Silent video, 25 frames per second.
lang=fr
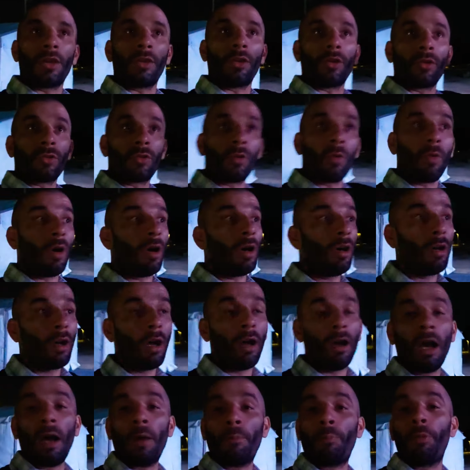un endroit
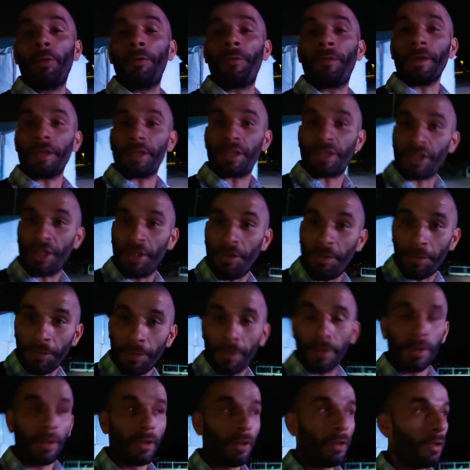un peu
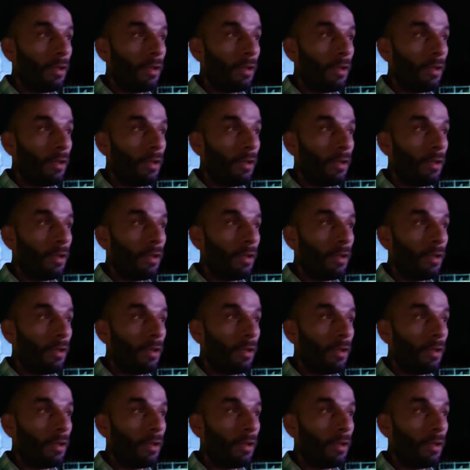festif